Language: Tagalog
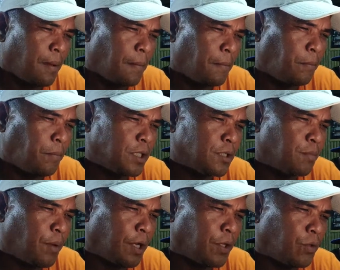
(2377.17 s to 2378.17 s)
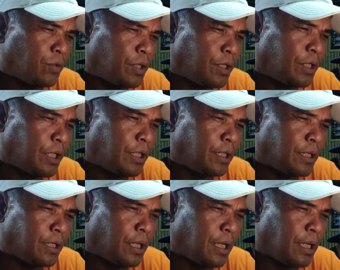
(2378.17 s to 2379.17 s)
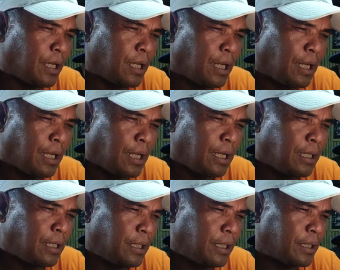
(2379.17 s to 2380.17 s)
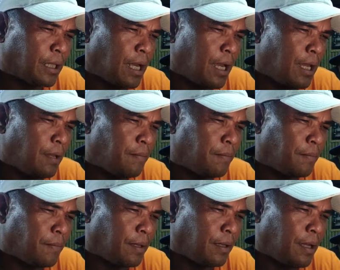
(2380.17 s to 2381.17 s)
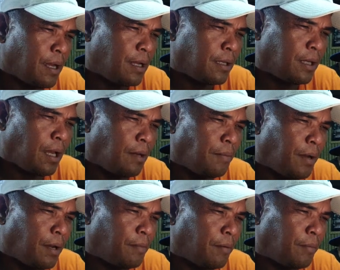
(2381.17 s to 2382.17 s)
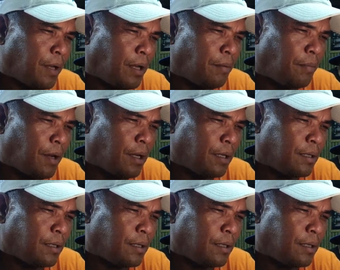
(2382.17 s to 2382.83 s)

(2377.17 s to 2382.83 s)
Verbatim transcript: Miss Bagyo 13. Dinner time. Ayan, Gelma, Ma'am Gelma.